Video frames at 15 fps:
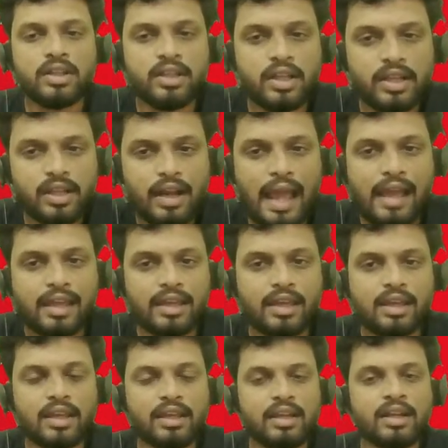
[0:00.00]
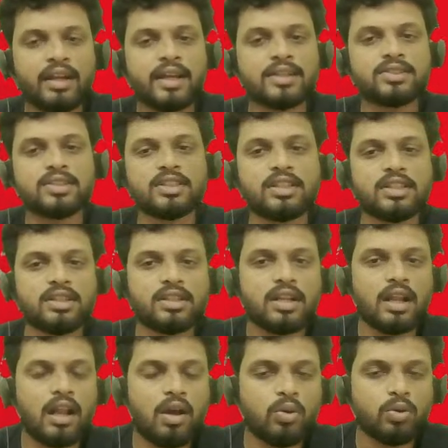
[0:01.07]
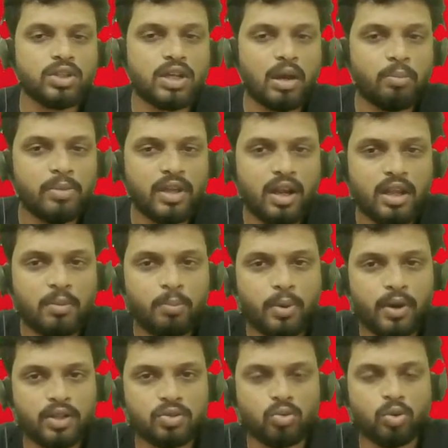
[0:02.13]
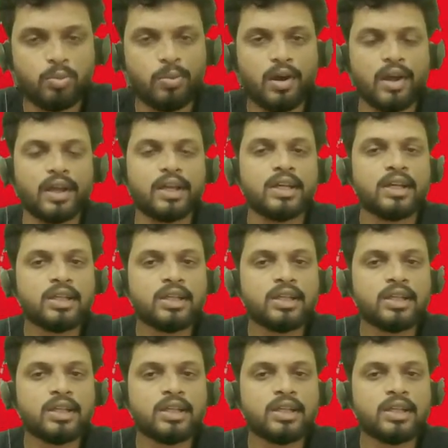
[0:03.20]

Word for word: இந்த ரேங்கிங்கு இண்டெக்ஸு இதிலலாம் கொஞ்சம் கம்மியான இம்பார்ட்டன்ஸ் கொடுப்பாங்க